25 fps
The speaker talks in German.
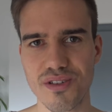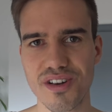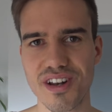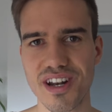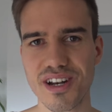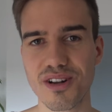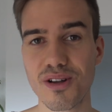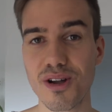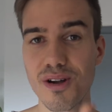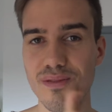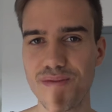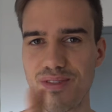Und
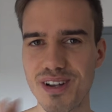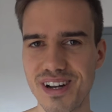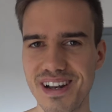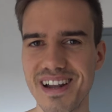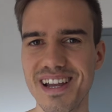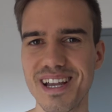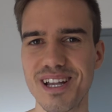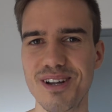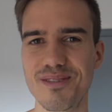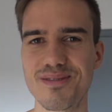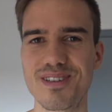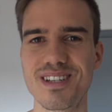dann kommen wir
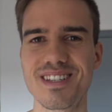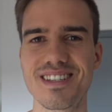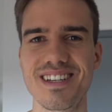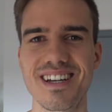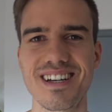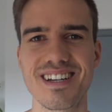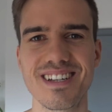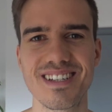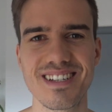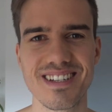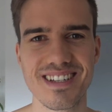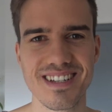gleich auf die
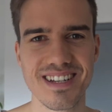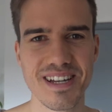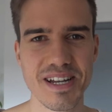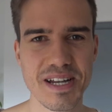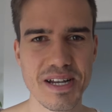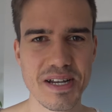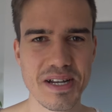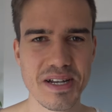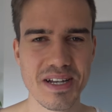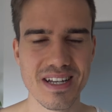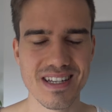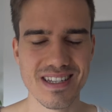Sache, die
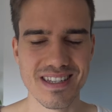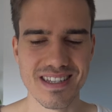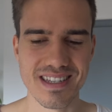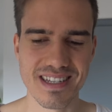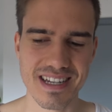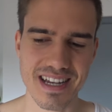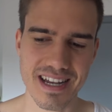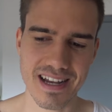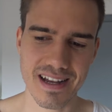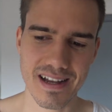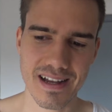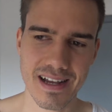
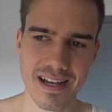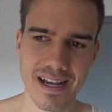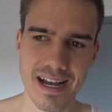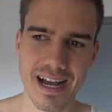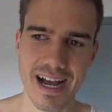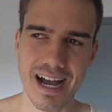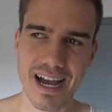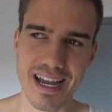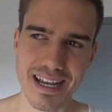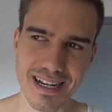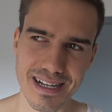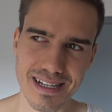sehr
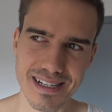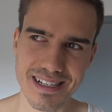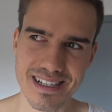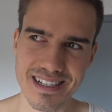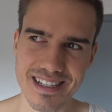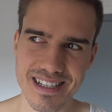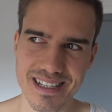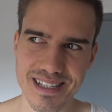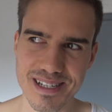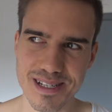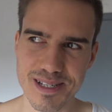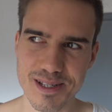heikel
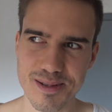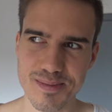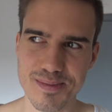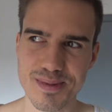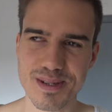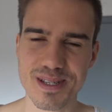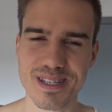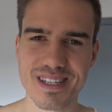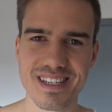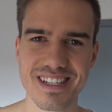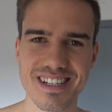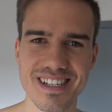ist, die so ein
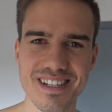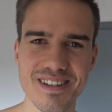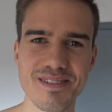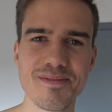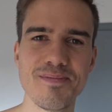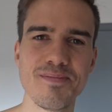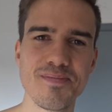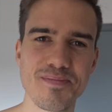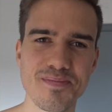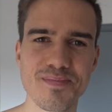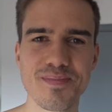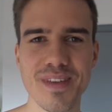
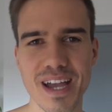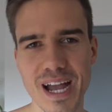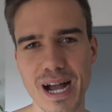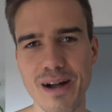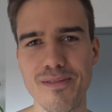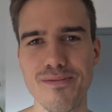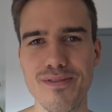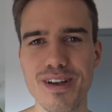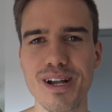bisschen naja,